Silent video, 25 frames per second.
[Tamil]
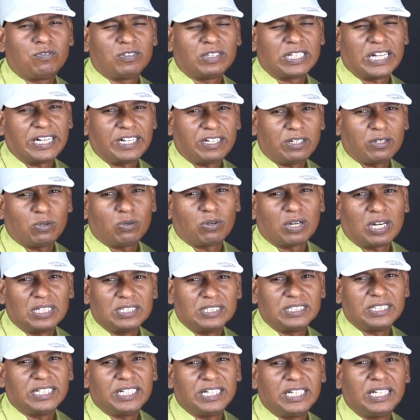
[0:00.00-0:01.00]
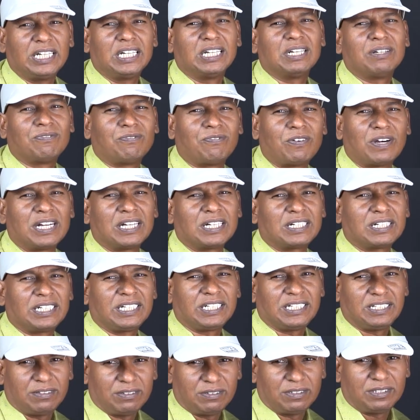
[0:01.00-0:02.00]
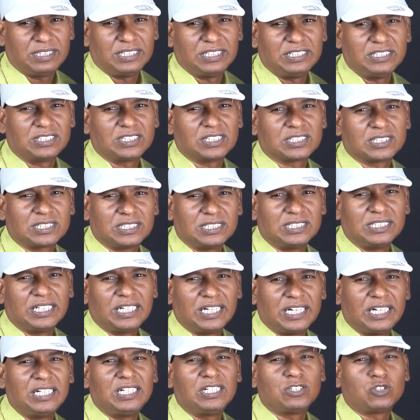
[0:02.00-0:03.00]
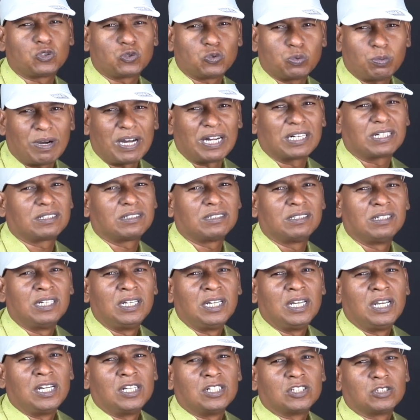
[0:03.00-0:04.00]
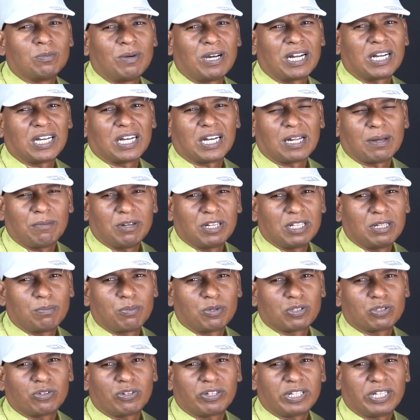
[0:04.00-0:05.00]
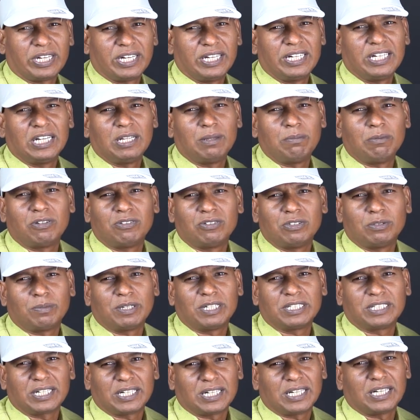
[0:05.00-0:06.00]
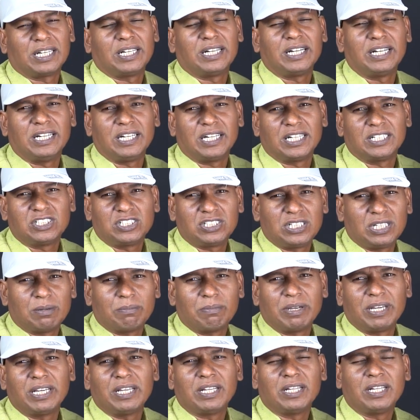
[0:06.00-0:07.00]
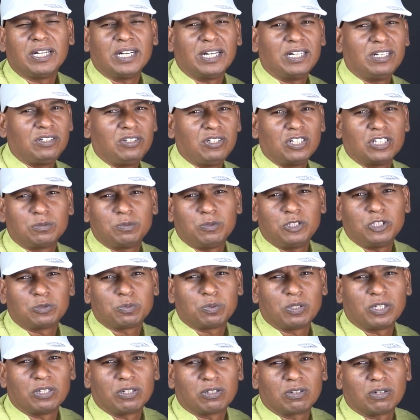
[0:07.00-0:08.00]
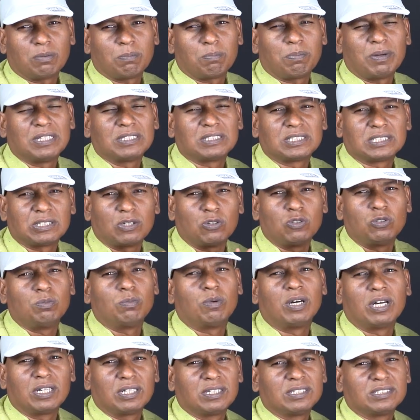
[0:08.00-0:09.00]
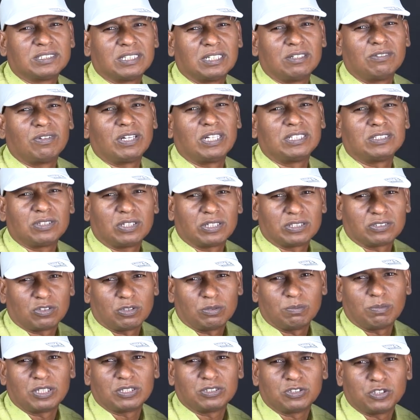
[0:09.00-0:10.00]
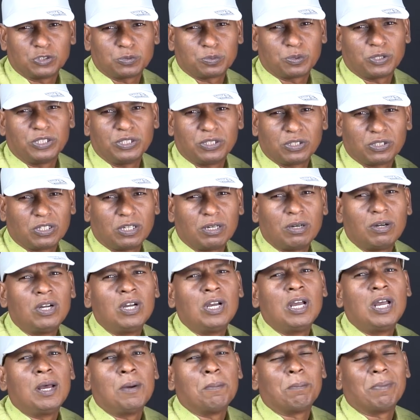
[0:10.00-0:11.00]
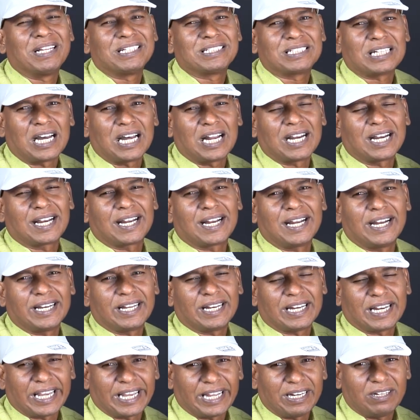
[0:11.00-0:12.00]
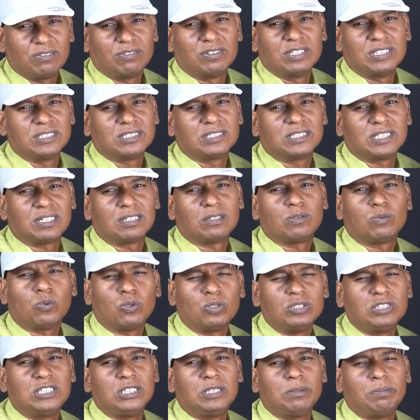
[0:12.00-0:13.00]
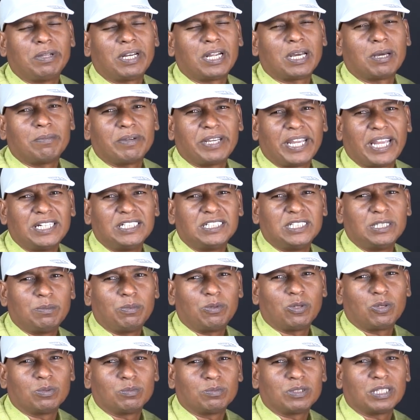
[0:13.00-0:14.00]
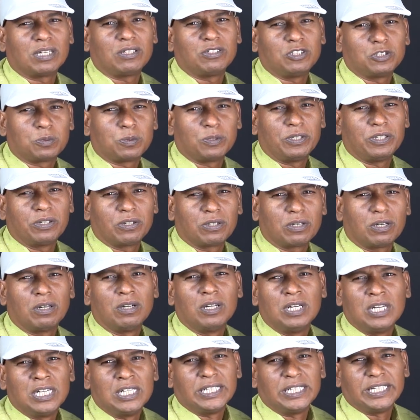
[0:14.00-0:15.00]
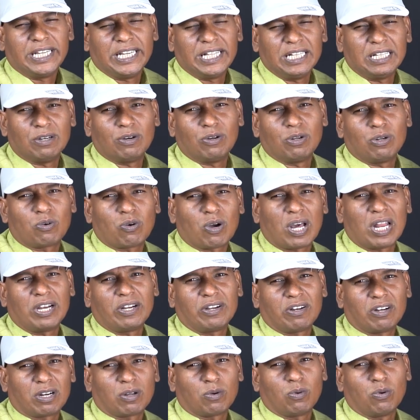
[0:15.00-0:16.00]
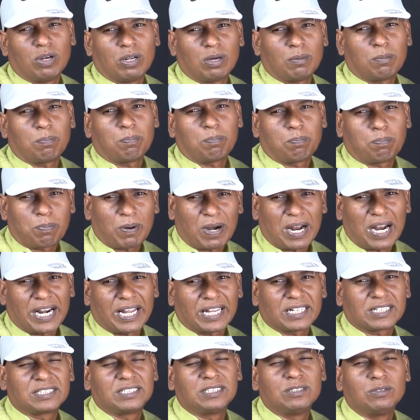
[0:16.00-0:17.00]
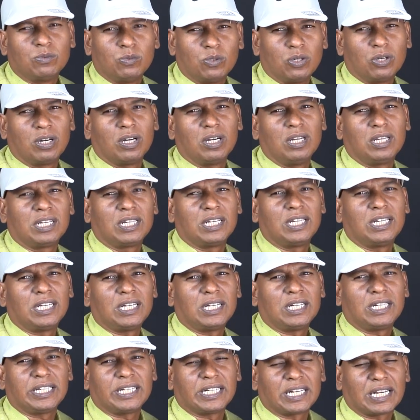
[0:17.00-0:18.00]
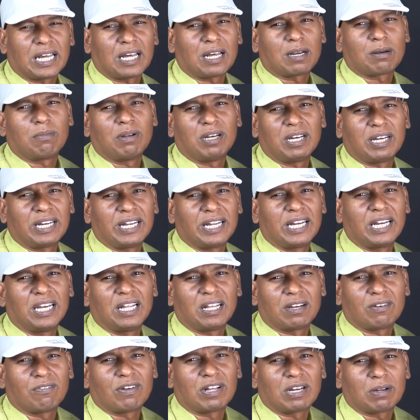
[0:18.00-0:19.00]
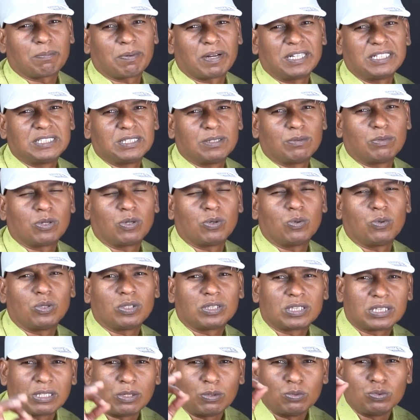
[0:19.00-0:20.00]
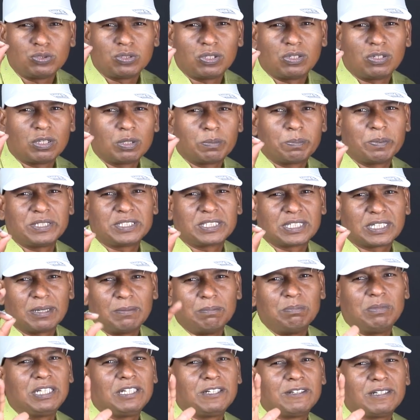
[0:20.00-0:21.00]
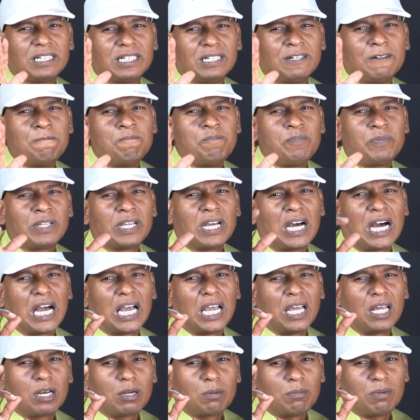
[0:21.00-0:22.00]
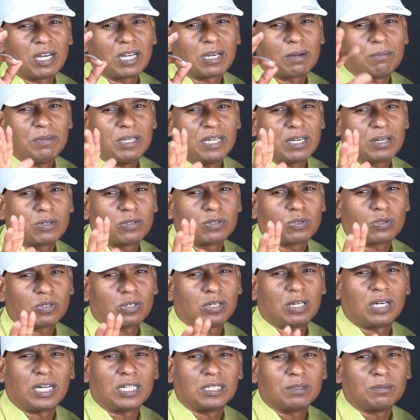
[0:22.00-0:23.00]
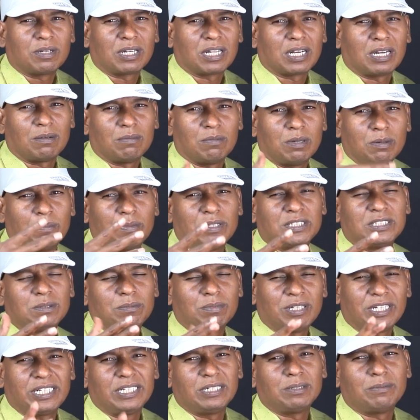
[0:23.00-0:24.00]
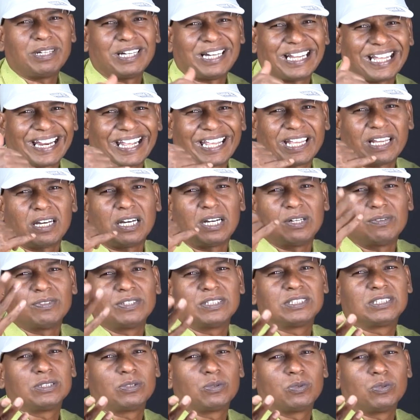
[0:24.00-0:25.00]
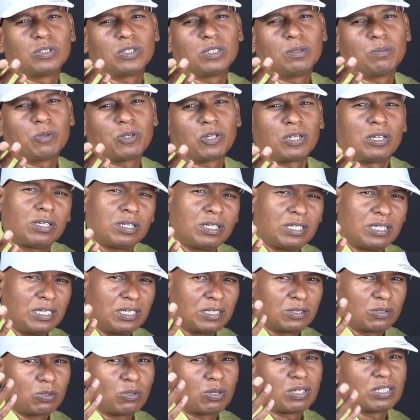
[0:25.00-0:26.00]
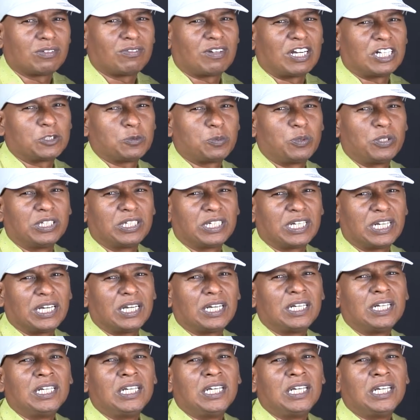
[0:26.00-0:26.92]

தேர்ட்டி டூ நாலஞ்சரி இல்லை ஃபார்ட்டி இன்ச்சஸ் இந்த ரெண்டு ஸ்மார்ட் ஸ்மார்ட் லேட் தான் பொறுத்த வரைக்கும் ரெண்டுலேயுமே வந்து பார்த்தீங்கன்னா ரெண்டு ஹெச்டிஎம்ஐ ரெண்டு யூஎஸ்பி யூஸ் பண்ணியிருக்கோம் ப்ளஸ் சவுண்ட் பார் சன்வாய்ஸோட சவுண்ட் பார்ஸ் யூஸ் பண்ணியிருக்கோம் ப்ளஸ் ஆண்ட்ராய்டு நைன் வேர்சன் ஒன் ஜிபி ரேம் எயிட் ஜிபி ரோம் தான் யூஸ் பண்ணியிருக்கோம் இந்த ஒரு குவாலிட்டியோட உள்ள ப்ராடக்ட்ஸ் உங்களுக்கு நீங்கள் நார்மல் ரெகுலர் வர ப்ரைஸை விட ஒரு தௌசண்ட் ருபீஸ் கம்மி ஆயிரம் ரூபாய் கம்மியாக கொடுக்குறோம் அது மட்டும் இல்லாமல் மெம்பர்ஷிப்பில் இனிமேல் நிறைய ஆஃபர்ஸு கொடுக்க போகிறோம் அதனால் தொடர்ந்து வாட்ச் பண்ணுங்கள்